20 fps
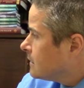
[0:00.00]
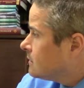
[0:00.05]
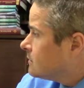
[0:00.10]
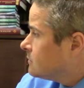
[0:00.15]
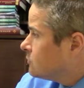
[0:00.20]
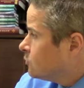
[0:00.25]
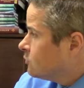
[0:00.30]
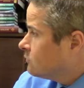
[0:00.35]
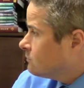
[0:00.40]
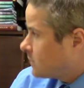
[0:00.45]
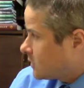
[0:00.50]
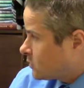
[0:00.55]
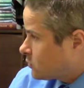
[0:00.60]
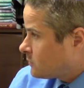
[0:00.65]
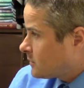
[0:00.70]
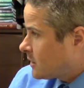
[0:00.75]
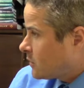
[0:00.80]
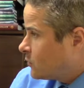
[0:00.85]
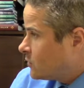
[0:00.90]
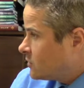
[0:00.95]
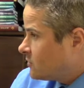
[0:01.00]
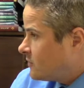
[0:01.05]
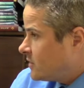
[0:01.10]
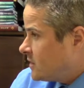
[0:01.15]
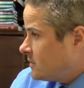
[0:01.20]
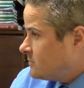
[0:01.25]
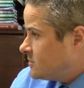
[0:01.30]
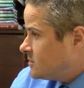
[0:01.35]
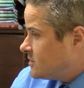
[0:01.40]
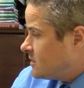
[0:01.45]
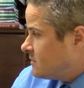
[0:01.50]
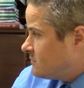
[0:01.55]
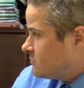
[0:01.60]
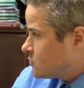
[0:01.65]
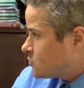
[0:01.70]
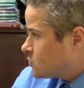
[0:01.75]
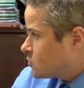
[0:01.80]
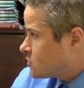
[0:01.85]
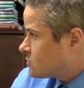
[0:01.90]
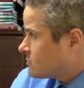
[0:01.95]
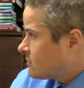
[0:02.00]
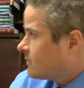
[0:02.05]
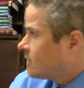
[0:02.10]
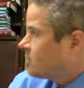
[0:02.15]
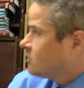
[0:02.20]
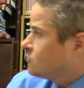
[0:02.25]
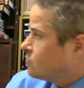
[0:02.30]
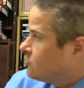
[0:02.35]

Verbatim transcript: Ну, потом какое-то время деревня существовала,